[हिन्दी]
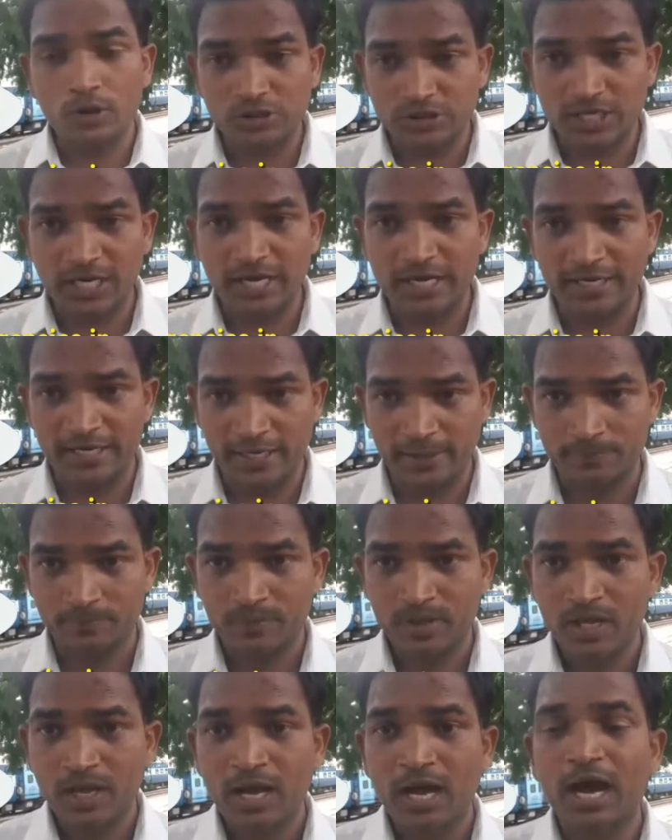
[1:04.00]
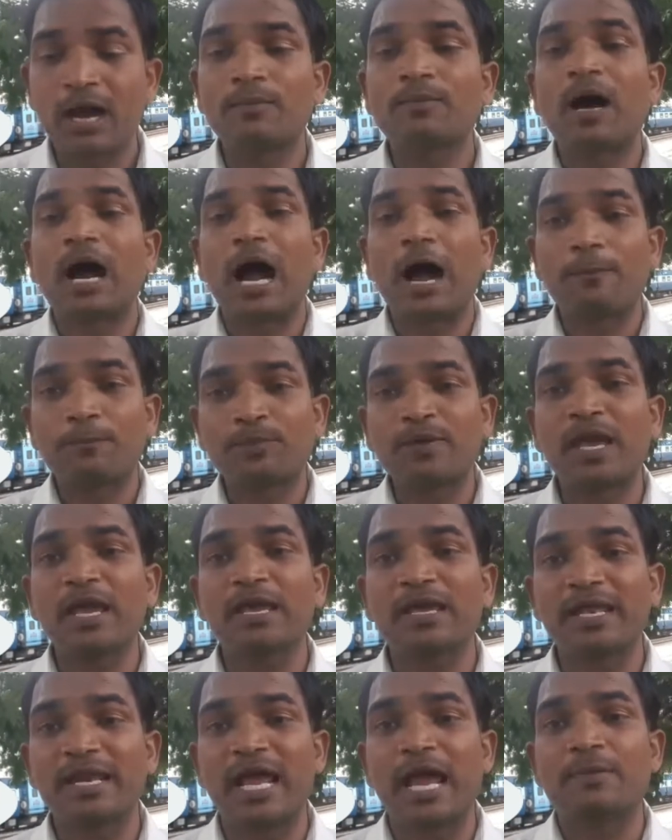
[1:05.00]
पोस्ट करनी है हम आपके
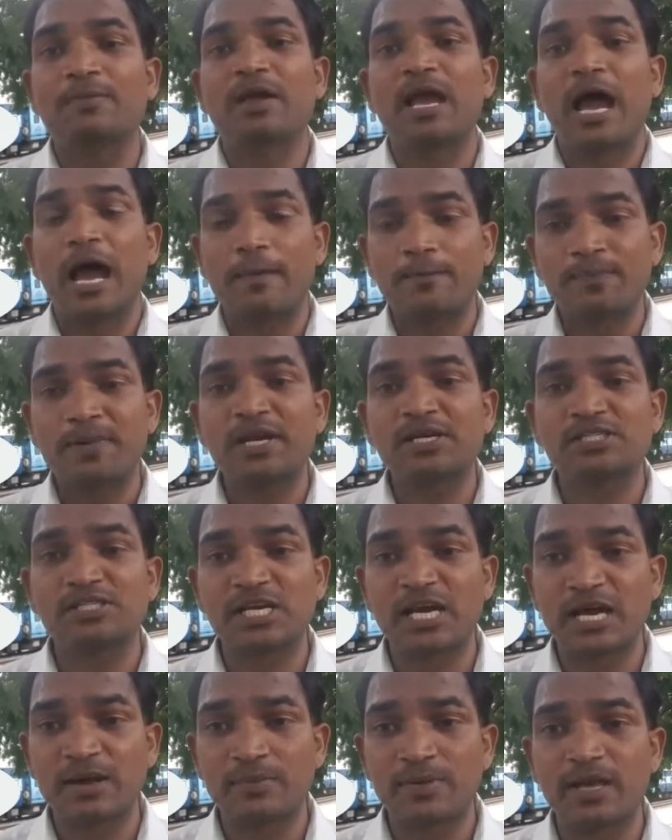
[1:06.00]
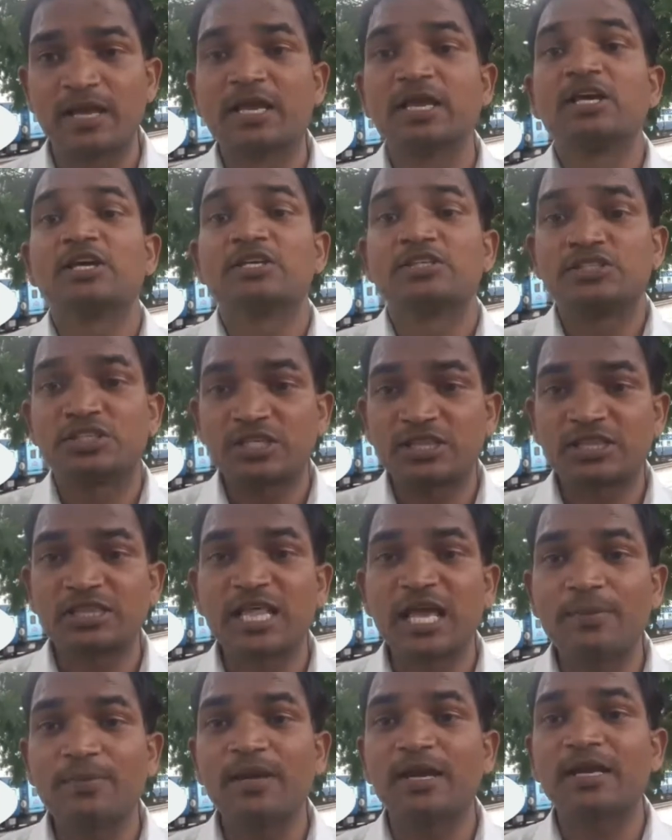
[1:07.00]
एरिया में आपके शहर में
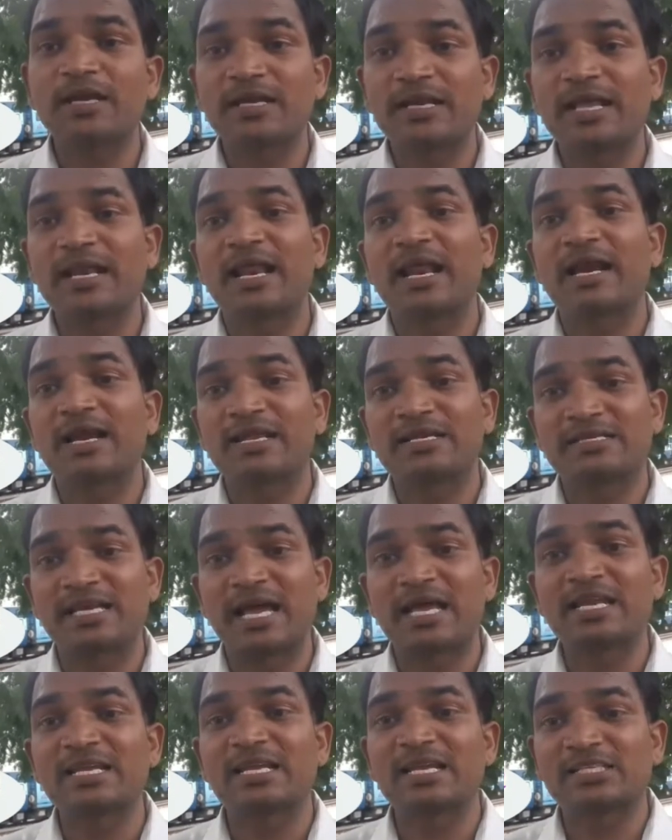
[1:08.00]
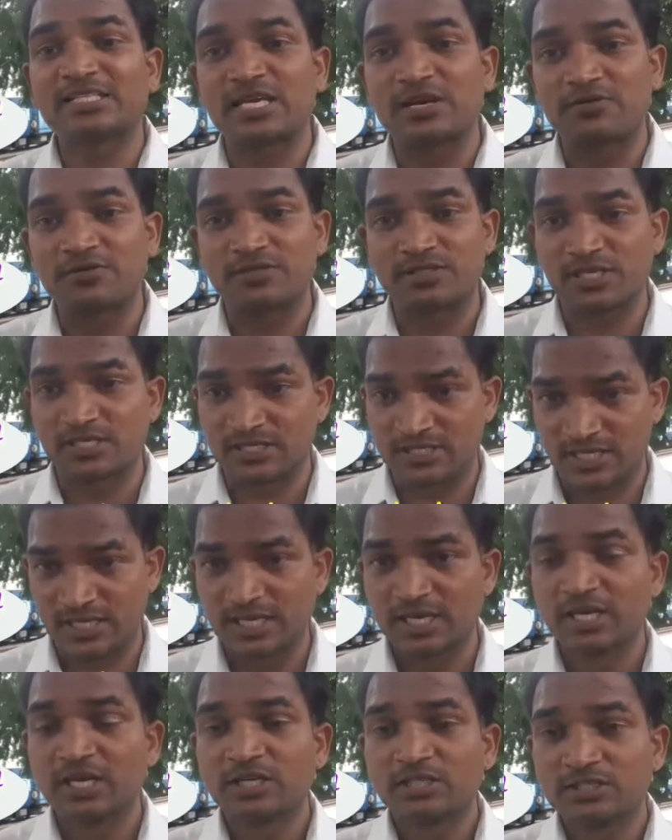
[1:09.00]
जितने भी इंटीरियर डिज़ाइनिंग के सर्विसेज
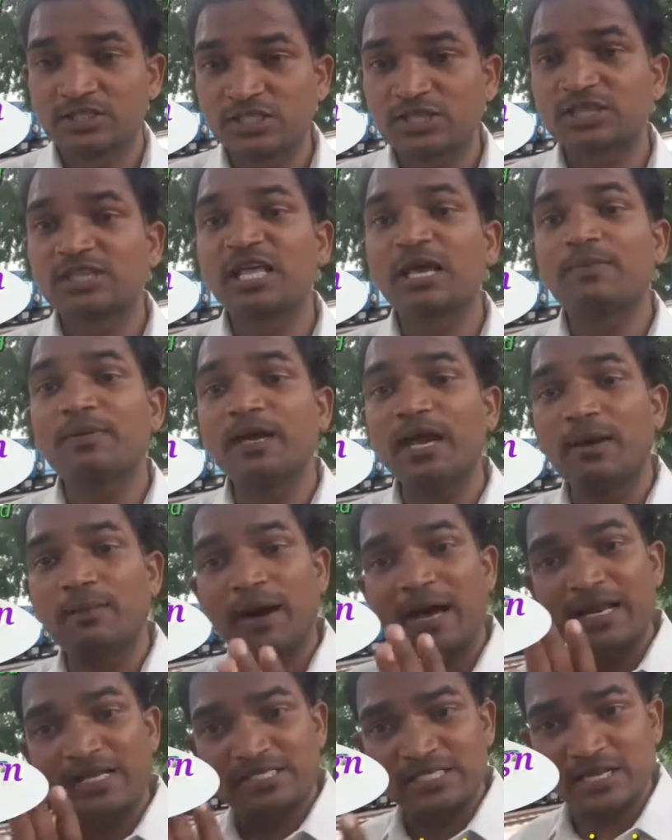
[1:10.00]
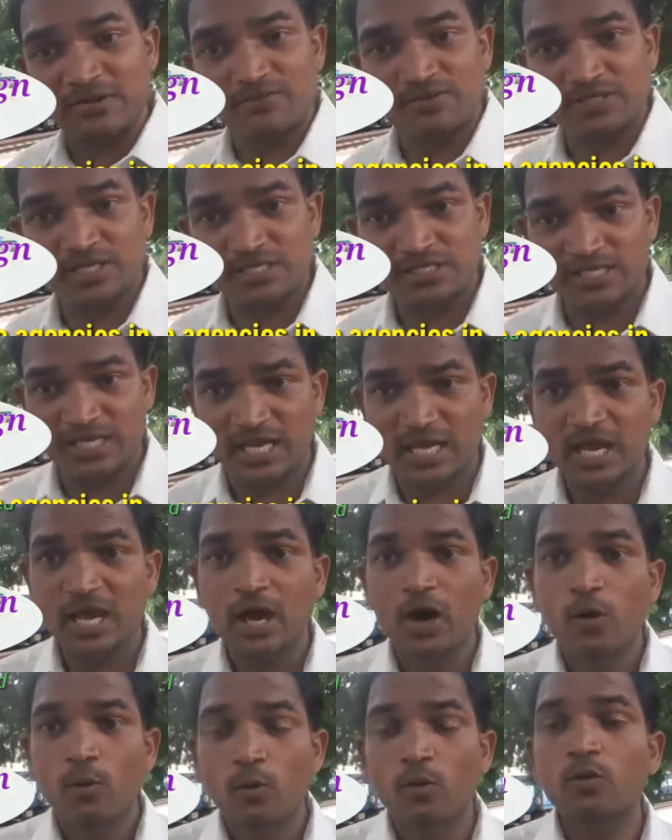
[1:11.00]
के जितने भी हमारे सर्विसेज हैं
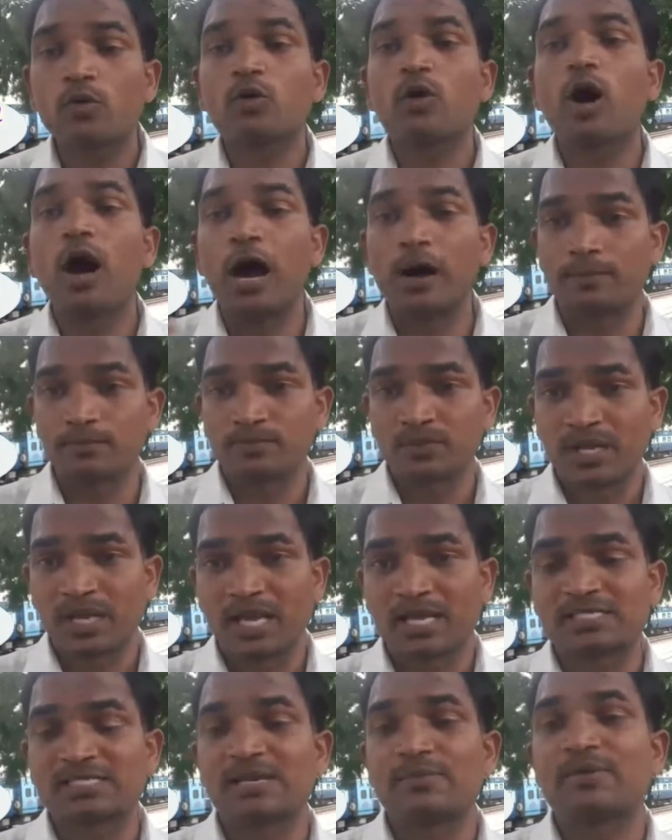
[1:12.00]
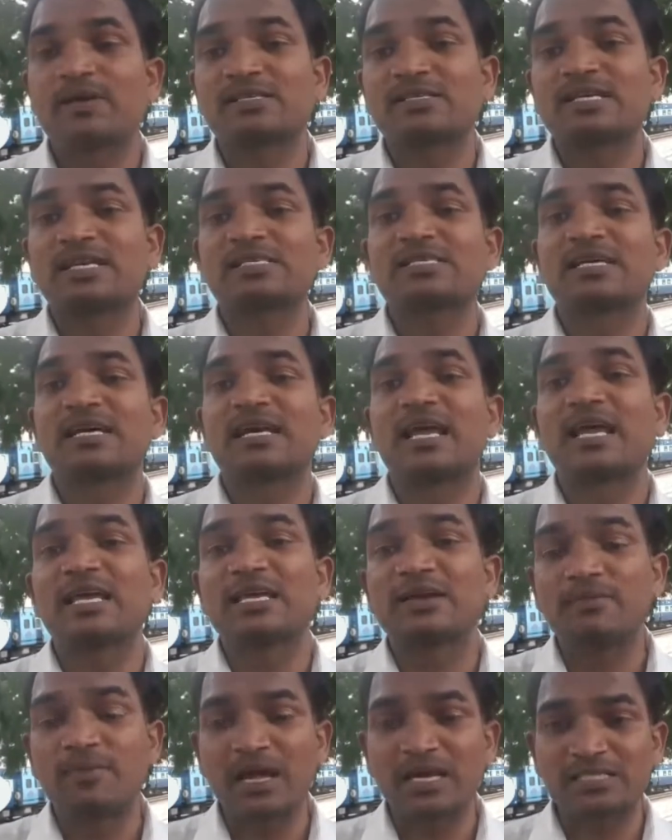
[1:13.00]
उनको हम एसएमएस के ज़रिए
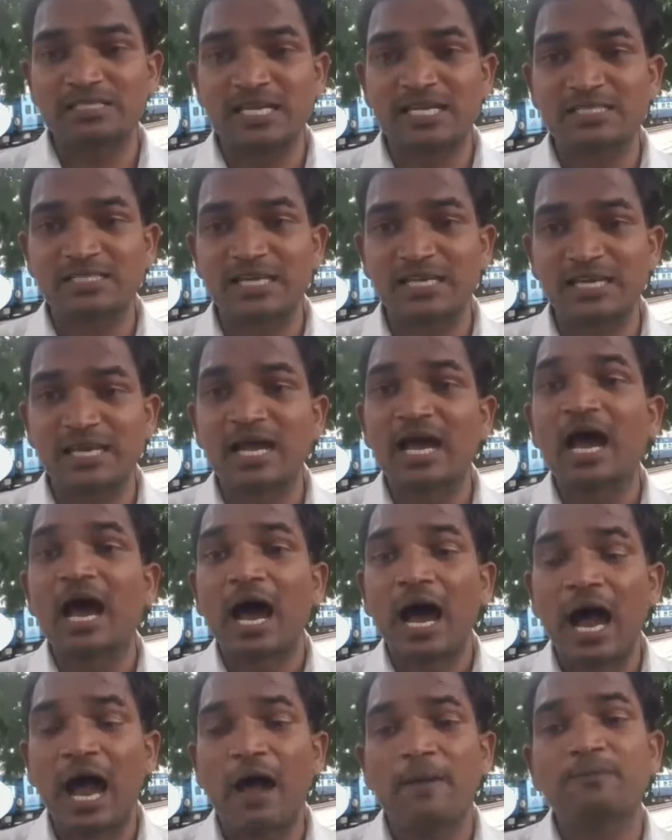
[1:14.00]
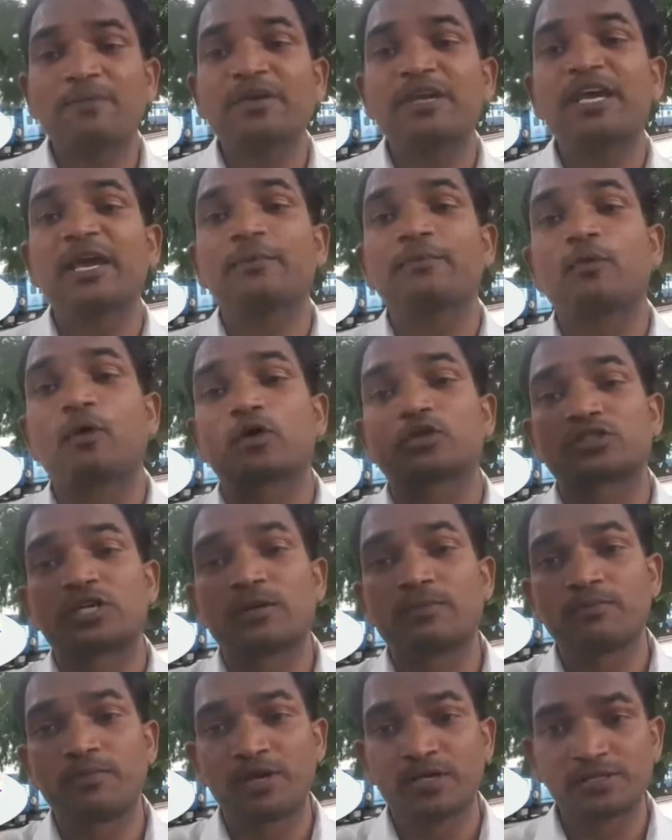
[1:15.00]
ईमेल्स के ज़रिए आपकी ये पोस्ट
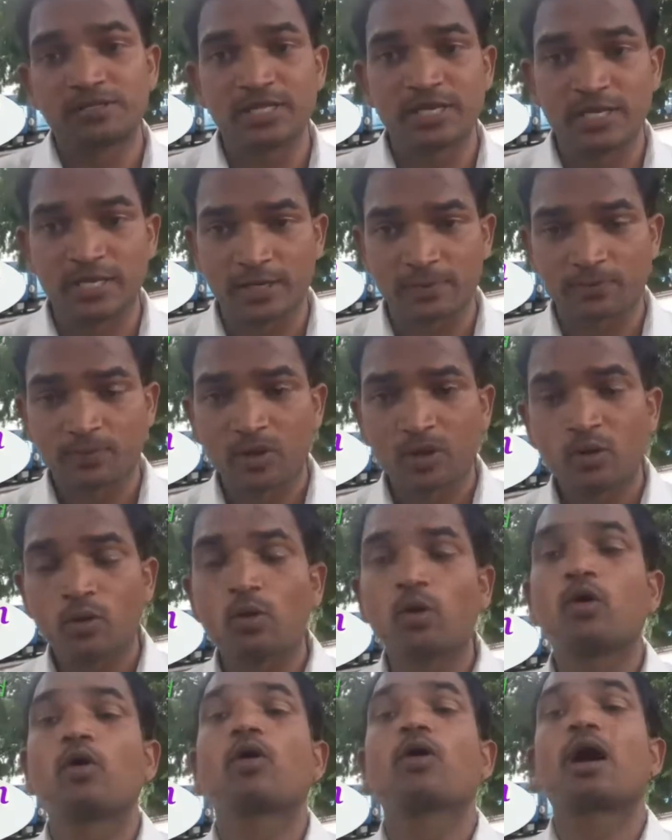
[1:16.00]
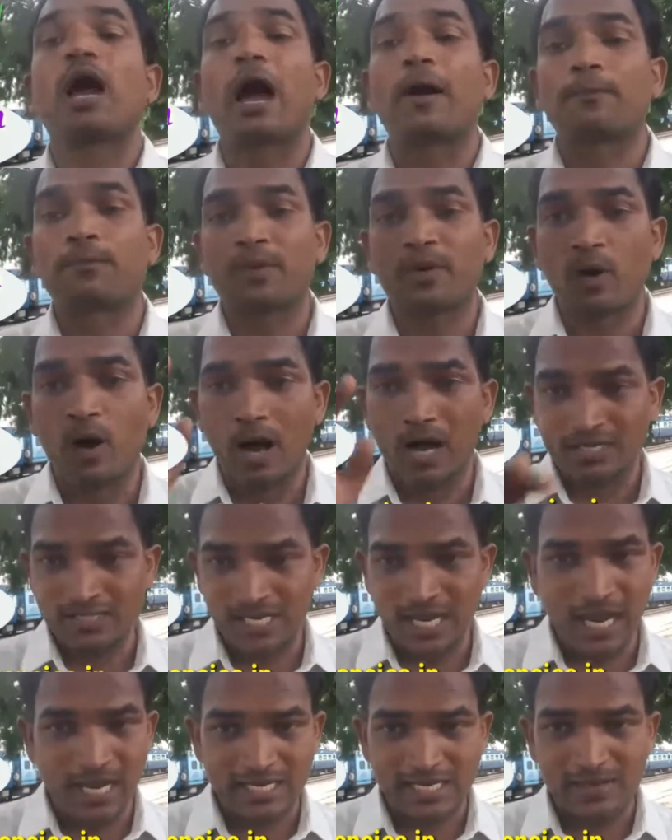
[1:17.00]
हम भेज देंगे वो लोग आपको
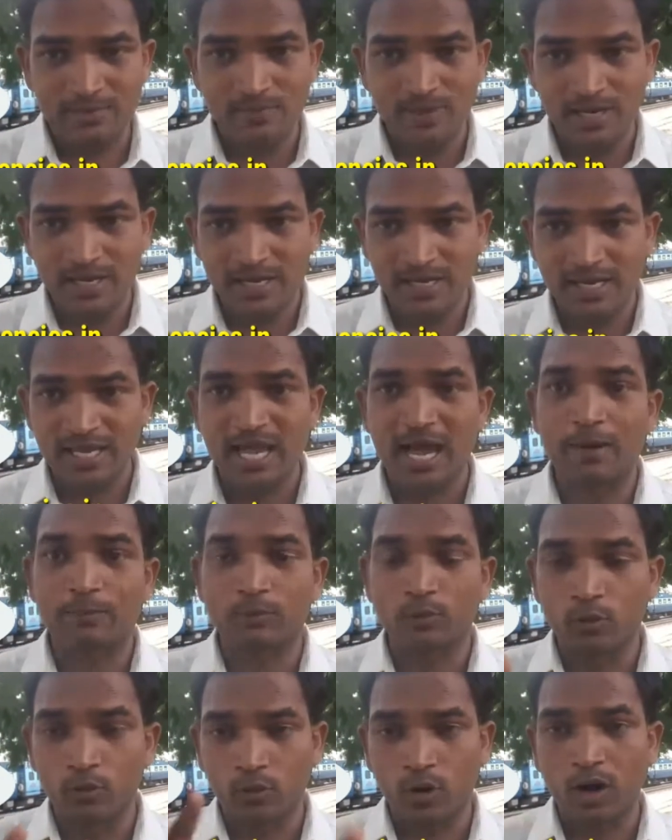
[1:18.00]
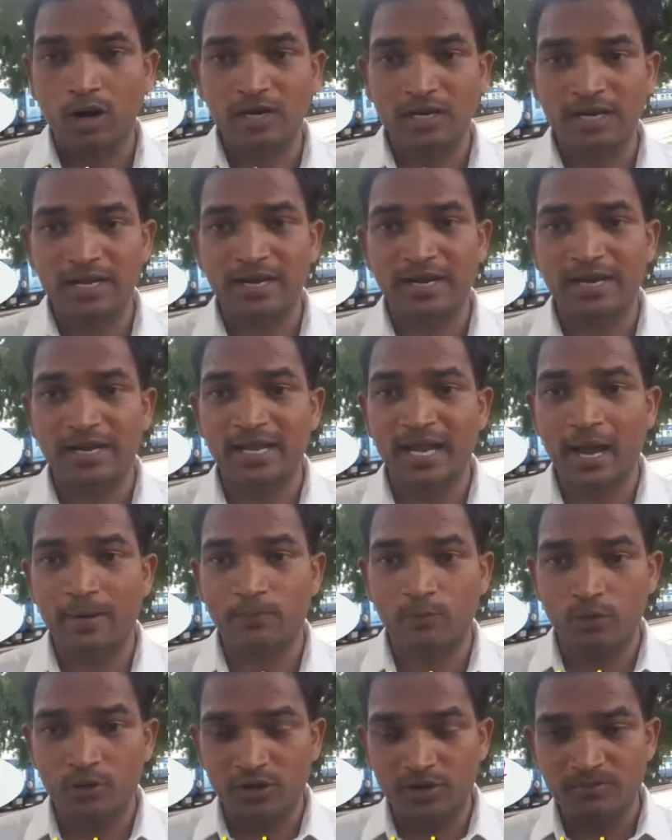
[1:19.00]
आके मिलेंगे आपको कॉल करेंगे
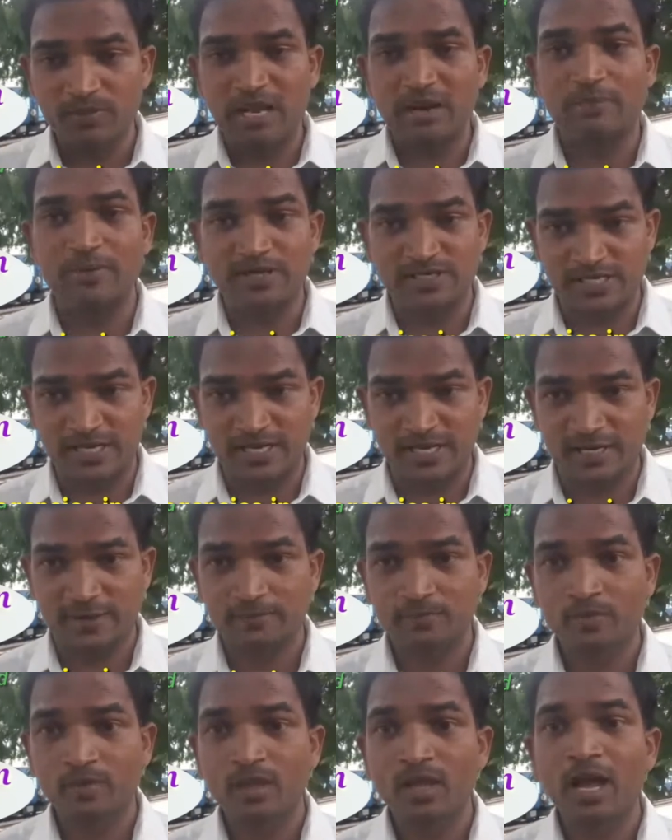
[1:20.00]
आपको ईमेल भेजेंगे